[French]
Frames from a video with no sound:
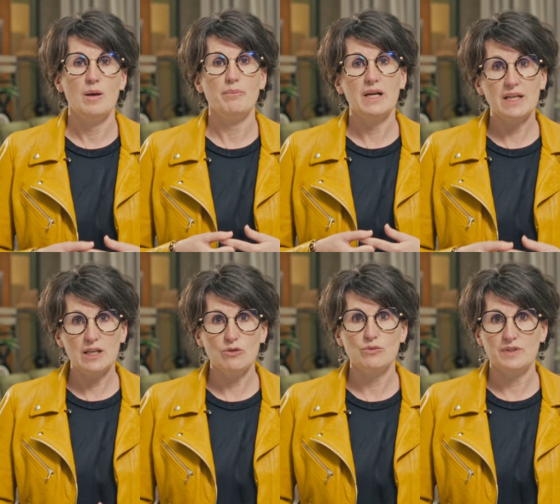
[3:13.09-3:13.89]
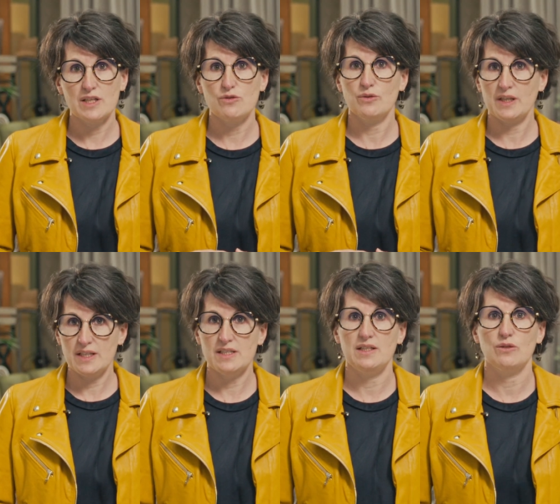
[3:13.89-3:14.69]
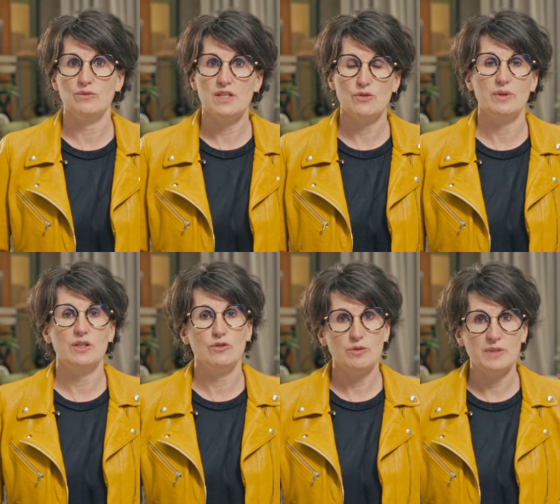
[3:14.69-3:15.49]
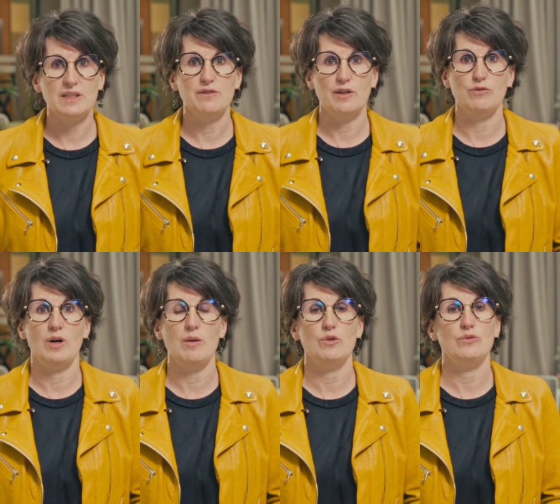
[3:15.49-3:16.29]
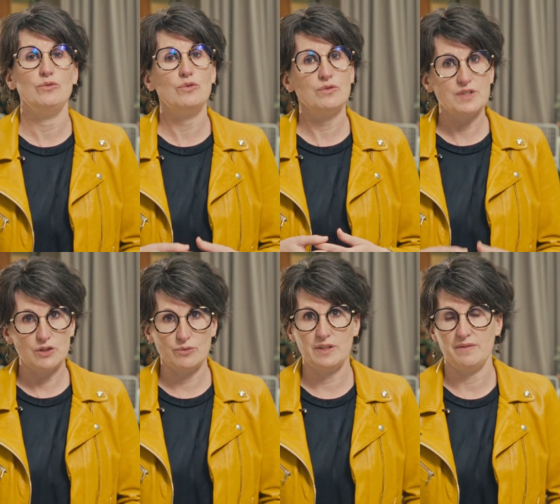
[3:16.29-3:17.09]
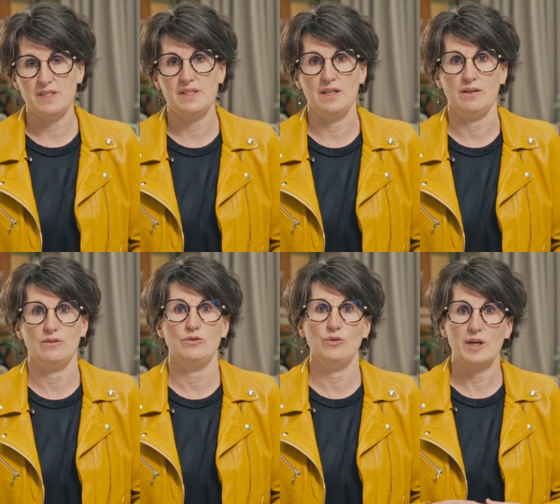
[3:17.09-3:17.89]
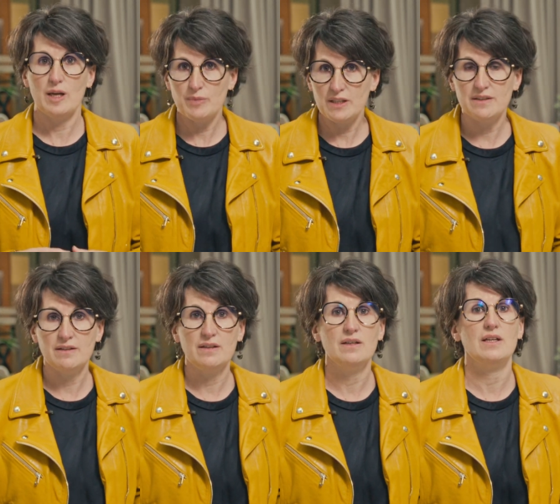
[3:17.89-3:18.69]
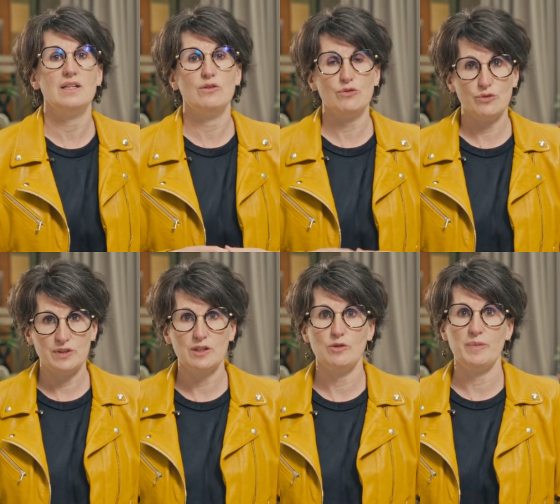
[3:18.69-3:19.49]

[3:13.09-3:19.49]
Malgré le contexte de crise et des conditions économiques défavorables, nous continuons d'investir, de réhabiliter et d'entretenir le